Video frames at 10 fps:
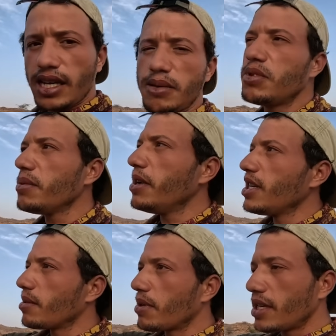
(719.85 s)
غادي نمشي
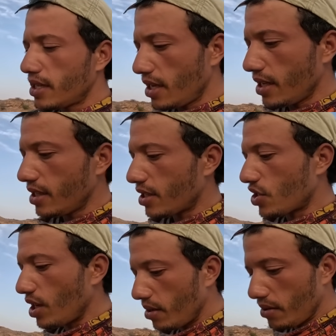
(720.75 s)
مع هاد البلايصه هادي
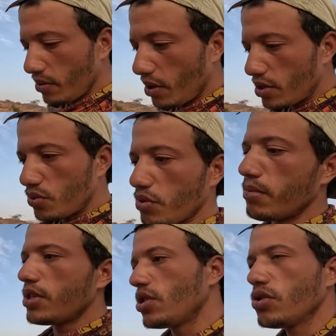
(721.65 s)
نرجع واحد شويه
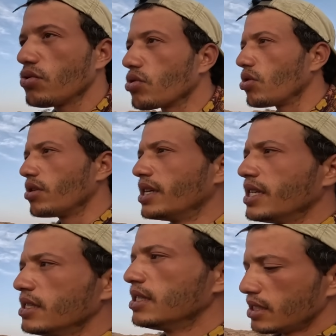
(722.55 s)
من جيت وندخل
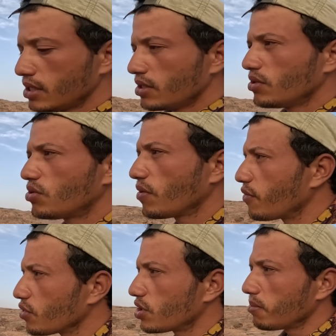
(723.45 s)

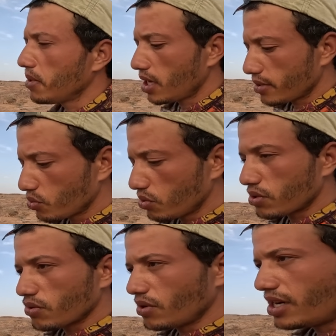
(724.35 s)
نشوف واش تما لا سورس